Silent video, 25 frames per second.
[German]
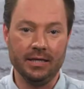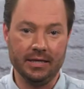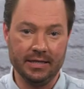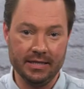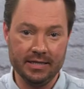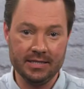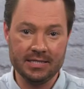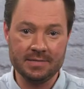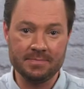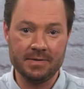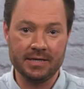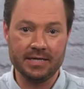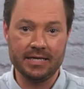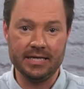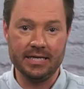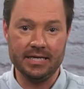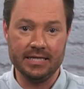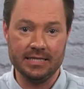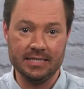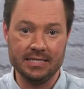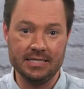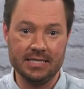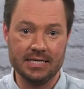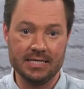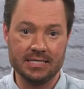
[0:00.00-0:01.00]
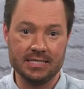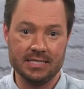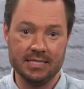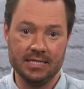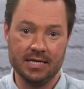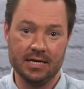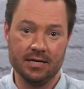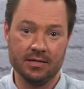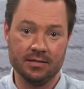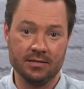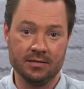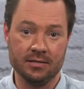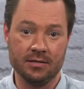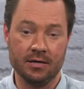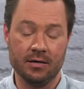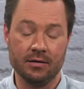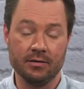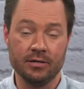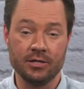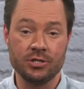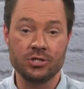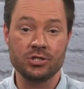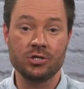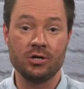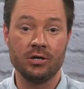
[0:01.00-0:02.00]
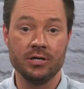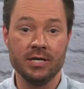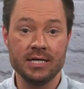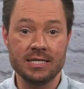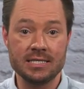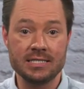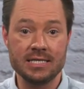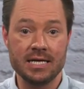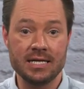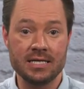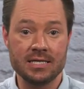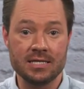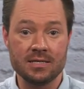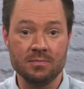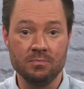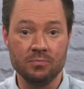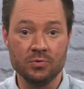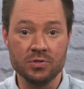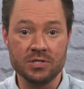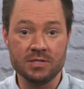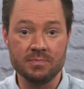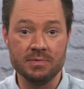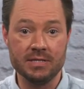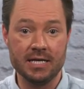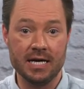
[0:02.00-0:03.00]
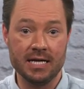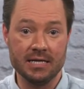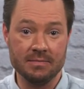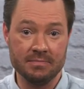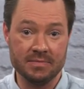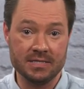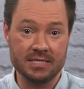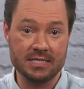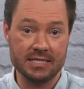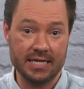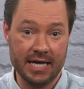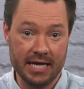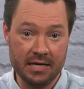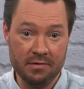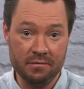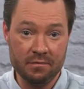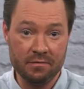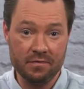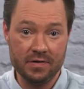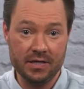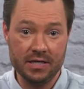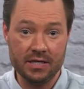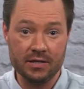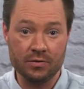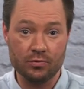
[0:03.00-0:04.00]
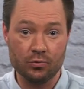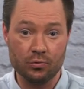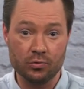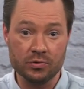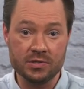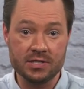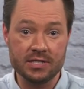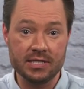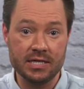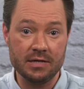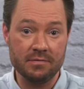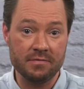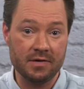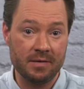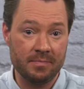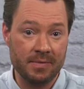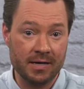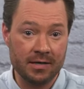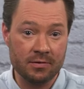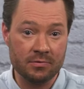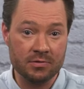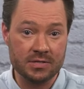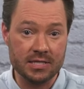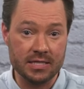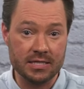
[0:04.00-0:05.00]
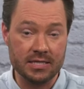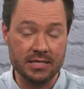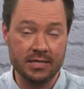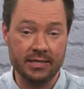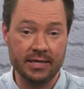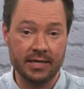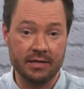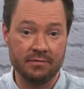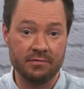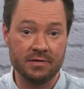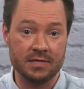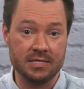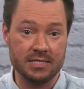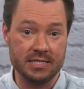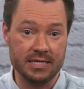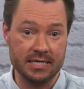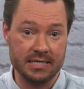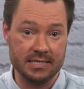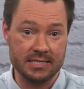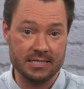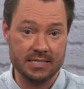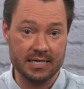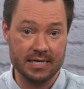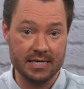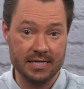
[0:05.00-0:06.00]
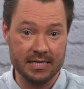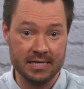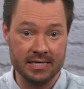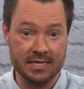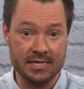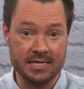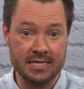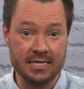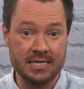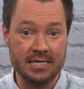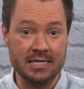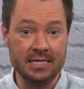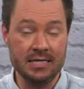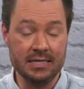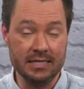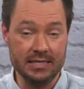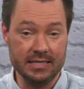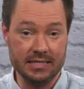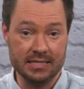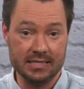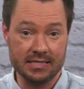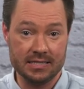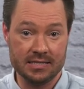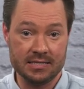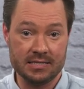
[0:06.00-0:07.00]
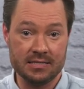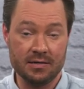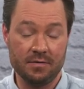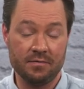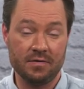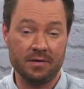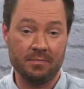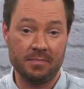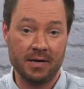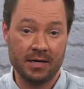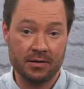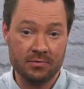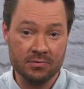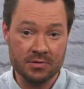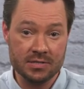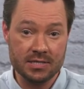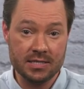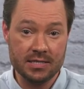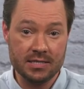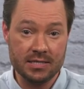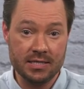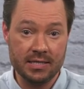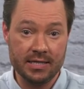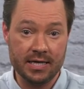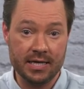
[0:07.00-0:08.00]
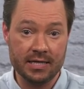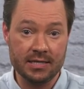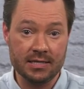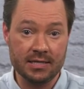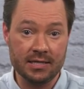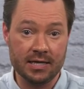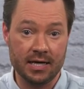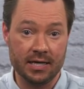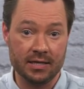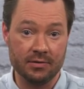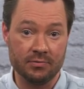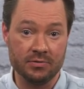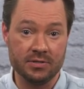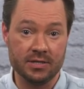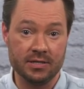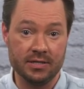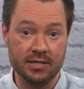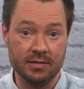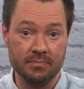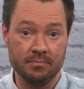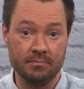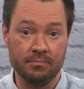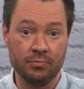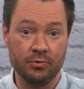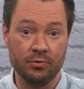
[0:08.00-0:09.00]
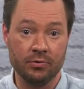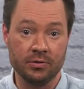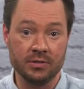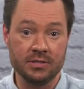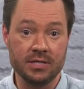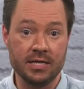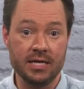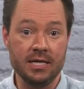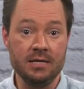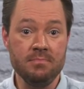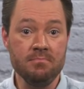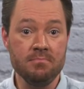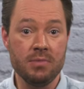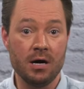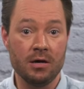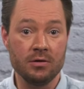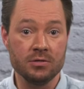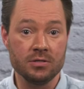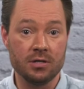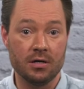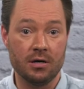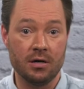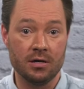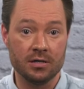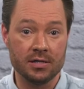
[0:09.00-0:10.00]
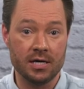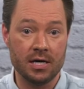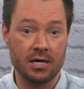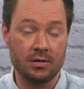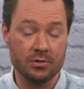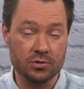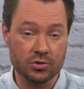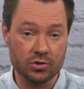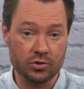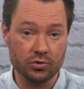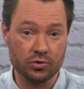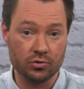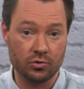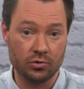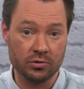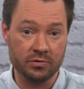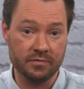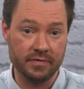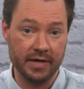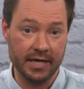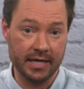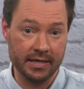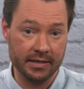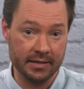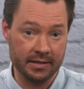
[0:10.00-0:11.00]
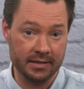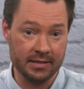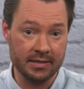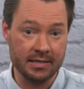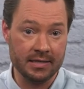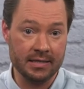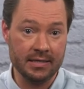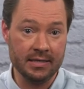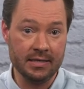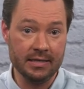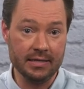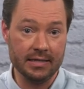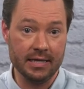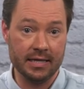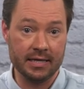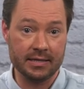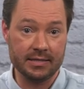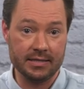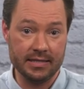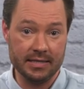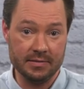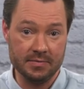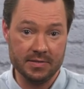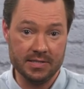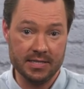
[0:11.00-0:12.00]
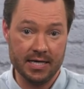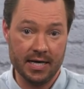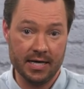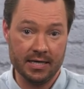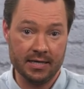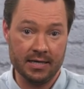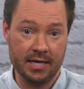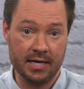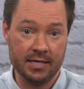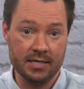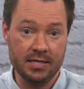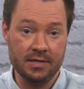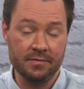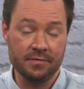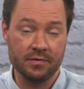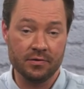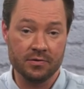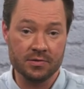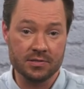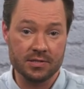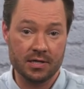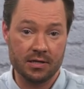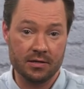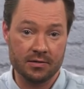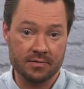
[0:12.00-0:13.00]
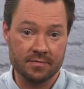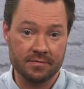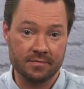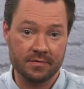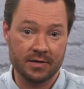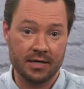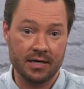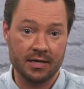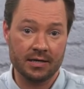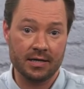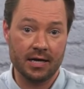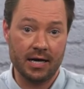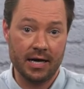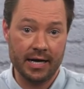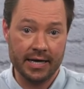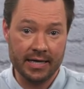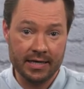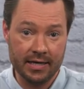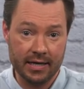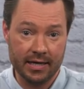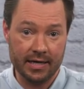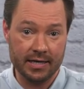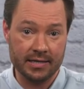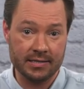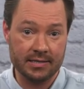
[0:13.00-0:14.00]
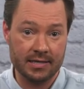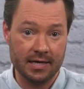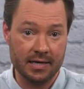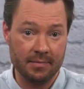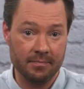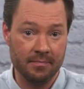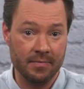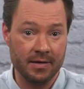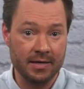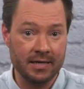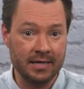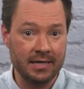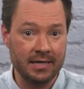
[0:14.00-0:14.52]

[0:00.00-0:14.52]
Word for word: Jedes Paket, das Sie an Orange Connect senden, muss mit einem scanfähigen OC-Verpackungsetikett versehen sein. Dieses Verpackungsetikett kann unter dem Punkt Inbound Order ausgedruckt werden, nachdem Sie einen Anlieferungsauftrag eingereicht haben.